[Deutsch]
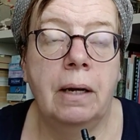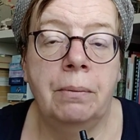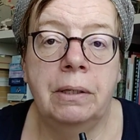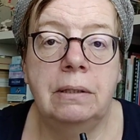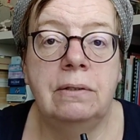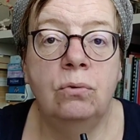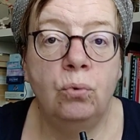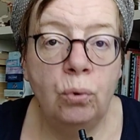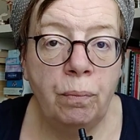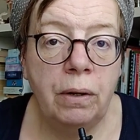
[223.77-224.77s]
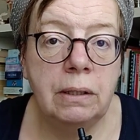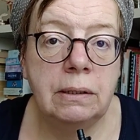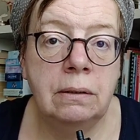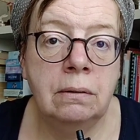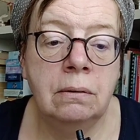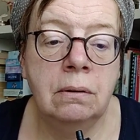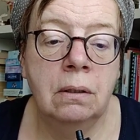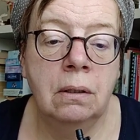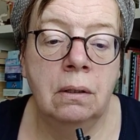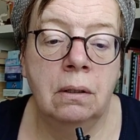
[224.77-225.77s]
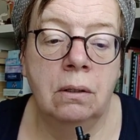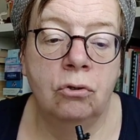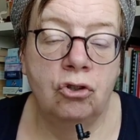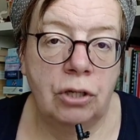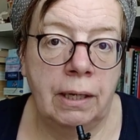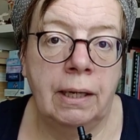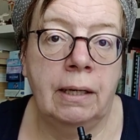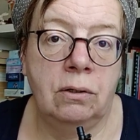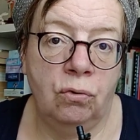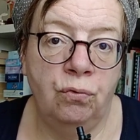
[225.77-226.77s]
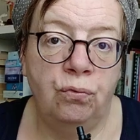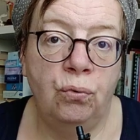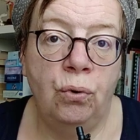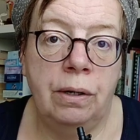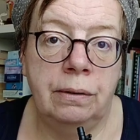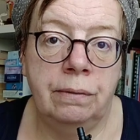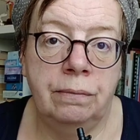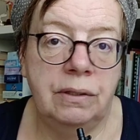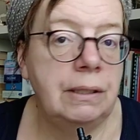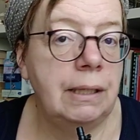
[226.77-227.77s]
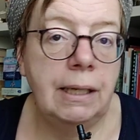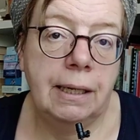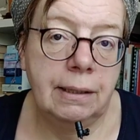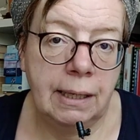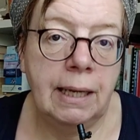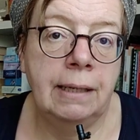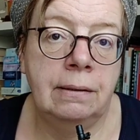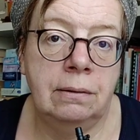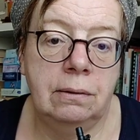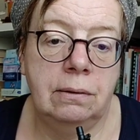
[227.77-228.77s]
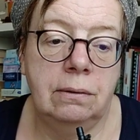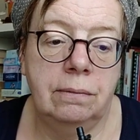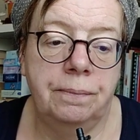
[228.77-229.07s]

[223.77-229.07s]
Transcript: Aber diese üblichen Standardgefühle, die jeder kennt,